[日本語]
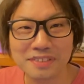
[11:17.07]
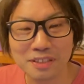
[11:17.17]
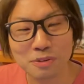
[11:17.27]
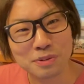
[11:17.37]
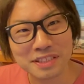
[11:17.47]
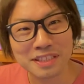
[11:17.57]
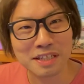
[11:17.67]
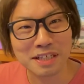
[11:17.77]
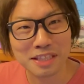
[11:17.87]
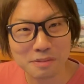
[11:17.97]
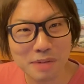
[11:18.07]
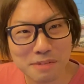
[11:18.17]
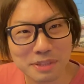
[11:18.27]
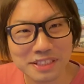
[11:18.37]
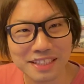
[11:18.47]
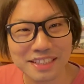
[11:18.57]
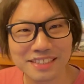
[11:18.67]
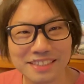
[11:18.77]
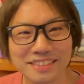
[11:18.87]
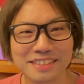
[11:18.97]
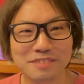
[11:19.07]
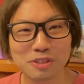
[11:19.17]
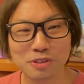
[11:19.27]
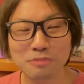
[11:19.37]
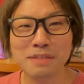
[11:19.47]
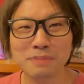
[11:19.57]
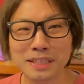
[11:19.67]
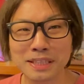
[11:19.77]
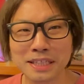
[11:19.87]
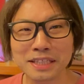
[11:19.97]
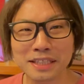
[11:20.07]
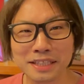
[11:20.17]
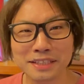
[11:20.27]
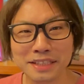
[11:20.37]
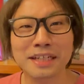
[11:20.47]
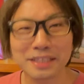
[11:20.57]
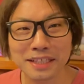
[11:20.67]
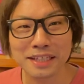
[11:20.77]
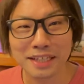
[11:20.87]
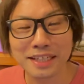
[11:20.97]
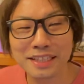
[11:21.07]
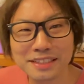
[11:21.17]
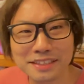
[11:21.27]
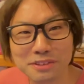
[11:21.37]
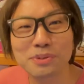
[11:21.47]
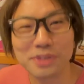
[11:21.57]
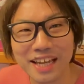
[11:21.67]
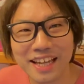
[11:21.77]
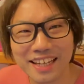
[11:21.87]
ね、6月がやってまいりますからその前にまた誰か何かあったらということで、